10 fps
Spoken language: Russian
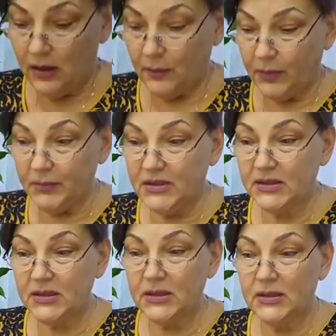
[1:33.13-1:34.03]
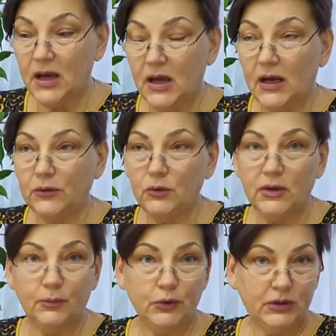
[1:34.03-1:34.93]
поместить, который
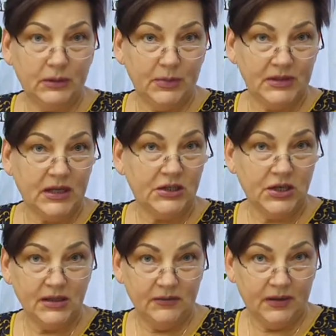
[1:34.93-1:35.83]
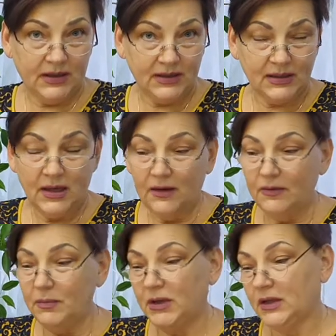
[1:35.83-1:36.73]
будет обозначать вас.
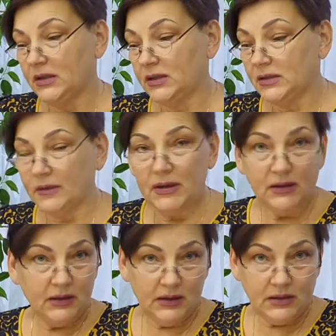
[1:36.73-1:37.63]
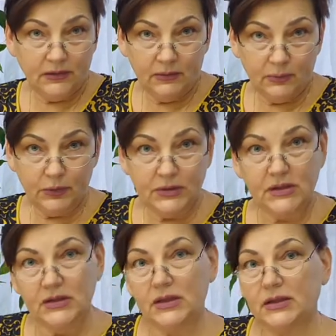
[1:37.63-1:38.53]
Выберите цвет, если вы будете
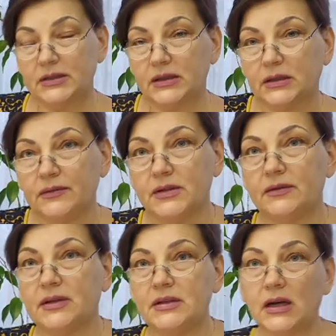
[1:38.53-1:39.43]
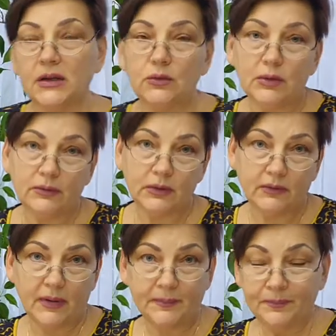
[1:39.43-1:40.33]
делать это в цвете, который вот
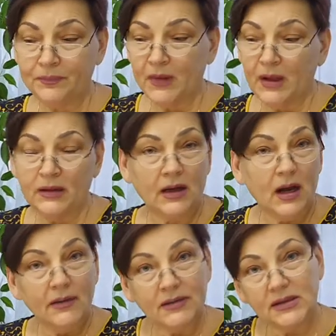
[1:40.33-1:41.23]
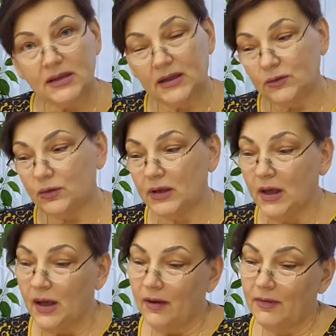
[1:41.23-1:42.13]
вам нравится, который
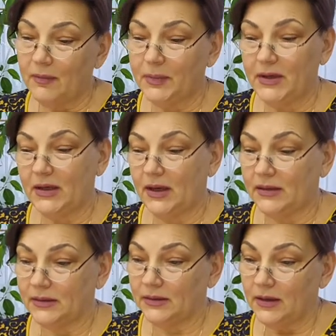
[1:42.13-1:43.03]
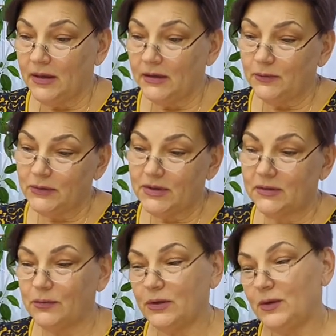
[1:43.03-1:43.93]
вам приятен. Ну вот
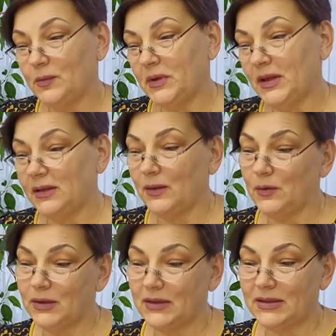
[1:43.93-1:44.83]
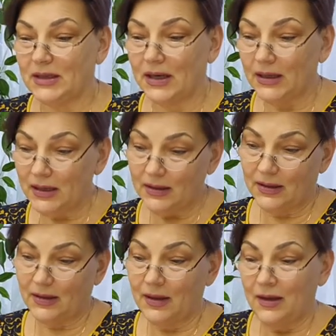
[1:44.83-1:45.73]
сегодня у меня такое настроение,